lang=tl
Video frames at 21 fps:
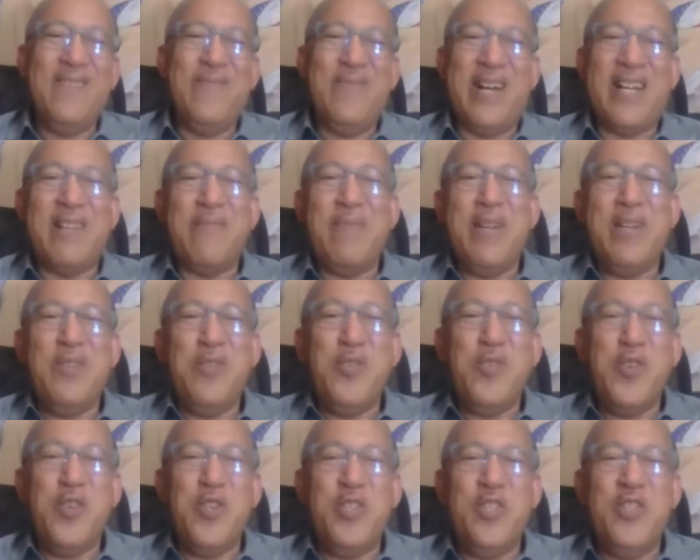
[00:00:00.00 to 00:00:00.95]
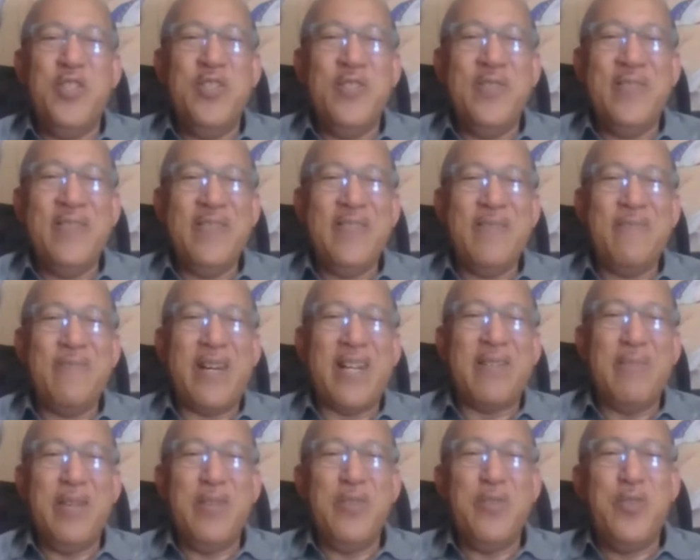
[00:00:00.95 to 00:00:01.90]
Parang may uod.
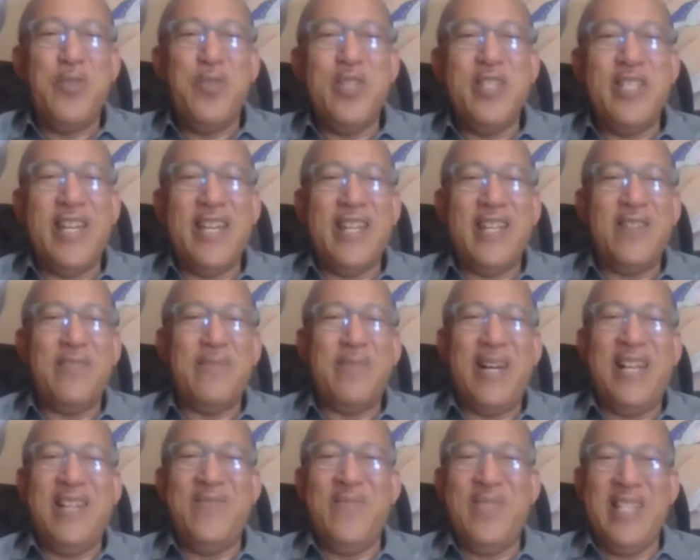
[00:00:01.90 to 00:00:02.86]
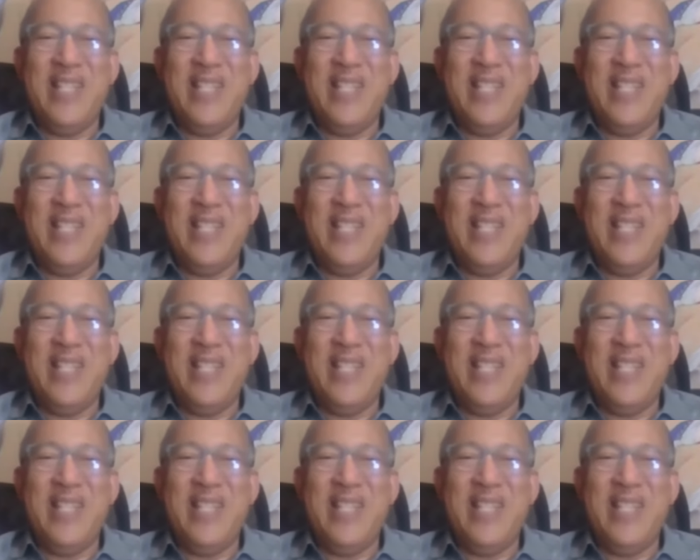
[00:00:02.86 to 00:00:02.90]
Parang may uod eh. Alam mo?